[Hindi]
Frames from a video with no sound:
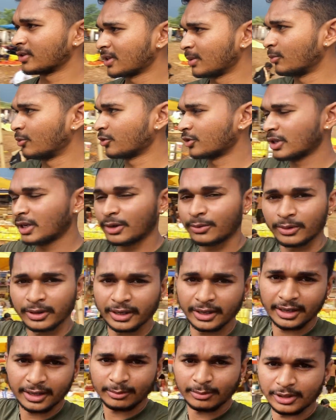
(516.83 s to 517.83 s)
समोसा
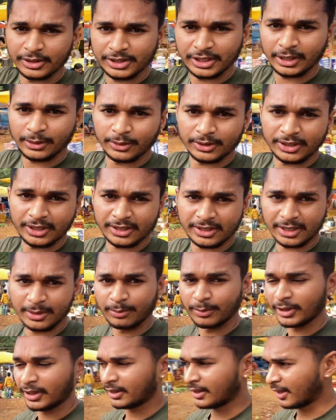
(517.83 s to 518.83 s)
वगैरह भजिया वजिया सब
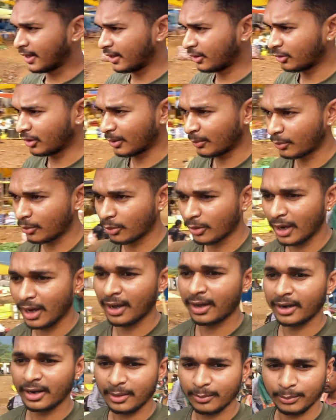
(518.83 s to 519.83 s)
मिलता है तो आपको
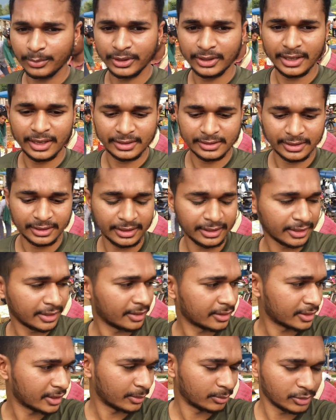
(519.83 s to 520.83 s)
खाना पीना से
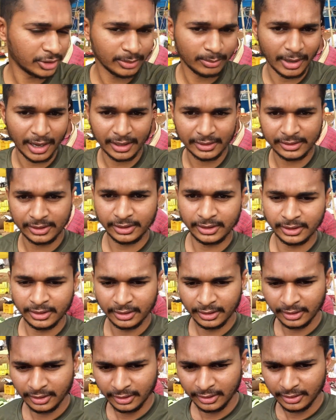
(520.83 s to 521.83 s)
लेकर सब्जी भाजी
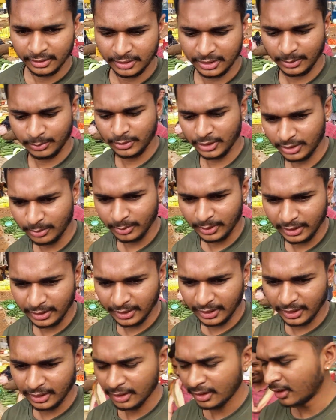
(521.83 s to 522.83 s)
सब चीज़
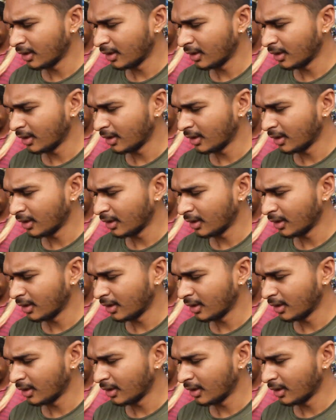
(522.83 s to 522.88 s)
मिलेगा